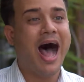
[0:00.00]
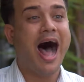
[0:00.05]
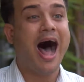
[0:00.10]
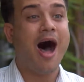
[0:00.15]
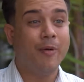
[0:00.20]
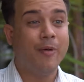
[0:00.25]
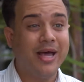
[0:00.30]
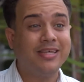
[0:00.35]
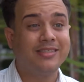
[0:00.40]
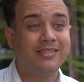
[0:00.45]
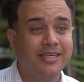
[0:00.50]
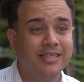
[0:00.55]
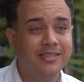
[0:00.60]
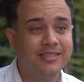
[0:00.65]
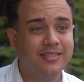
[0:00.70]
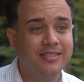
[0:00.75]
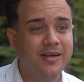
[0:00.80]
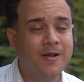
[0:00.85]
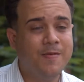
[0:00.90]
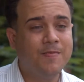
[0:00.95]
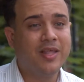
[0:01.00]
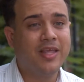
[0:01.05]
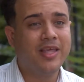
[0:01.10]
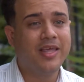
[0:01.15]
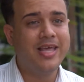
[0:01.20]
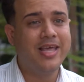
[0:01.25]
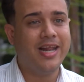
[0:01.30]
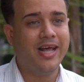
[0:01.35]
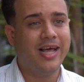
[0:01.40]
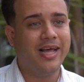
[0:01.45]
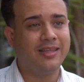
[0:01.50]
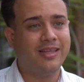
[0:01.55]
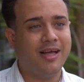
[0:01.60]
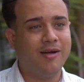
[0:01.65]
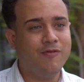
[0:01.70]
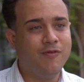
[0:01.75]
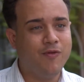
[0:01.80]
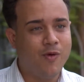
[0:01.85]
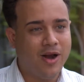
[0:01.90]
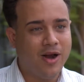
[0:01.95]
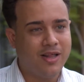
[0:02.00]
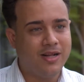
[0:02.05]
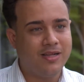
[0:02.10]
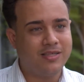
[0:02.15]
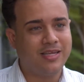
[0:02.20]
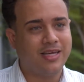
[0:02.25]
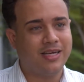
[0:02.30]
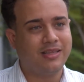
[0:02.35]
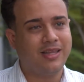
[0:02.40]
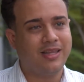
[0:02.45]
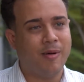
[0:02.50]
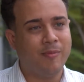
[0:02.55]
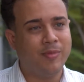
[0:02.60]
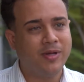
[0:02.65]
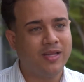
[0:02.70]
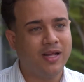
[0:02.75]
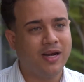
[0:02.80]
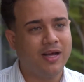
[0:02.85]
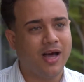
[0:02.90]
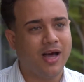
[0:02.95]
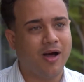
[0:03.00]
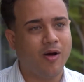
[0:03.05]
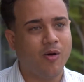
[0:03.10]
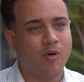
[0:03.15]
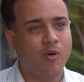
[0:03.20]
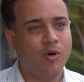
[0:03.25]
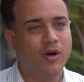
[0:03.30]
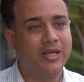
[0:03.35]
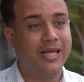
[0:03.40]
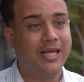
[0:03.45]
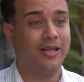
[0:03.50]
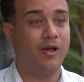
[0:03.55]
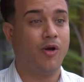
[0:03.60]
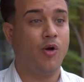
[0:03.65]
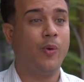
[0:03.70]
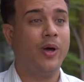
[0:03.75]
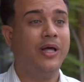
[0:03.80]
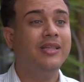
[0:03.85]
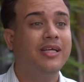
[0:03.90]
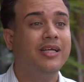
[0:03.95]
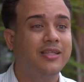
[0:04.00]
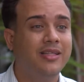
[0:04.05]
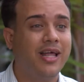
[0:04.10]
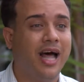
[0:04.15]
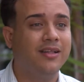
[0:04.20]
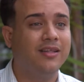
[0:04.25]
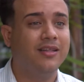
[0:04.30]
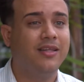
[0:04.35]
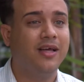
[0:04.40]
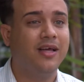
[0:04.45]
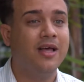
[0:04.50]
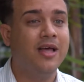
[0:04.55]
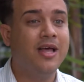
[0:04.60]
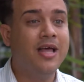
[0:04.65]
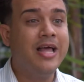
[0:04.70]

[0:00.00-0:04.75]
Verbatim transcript: A veces quienes están fuera del certamen del caracol, quienes los ven distantes,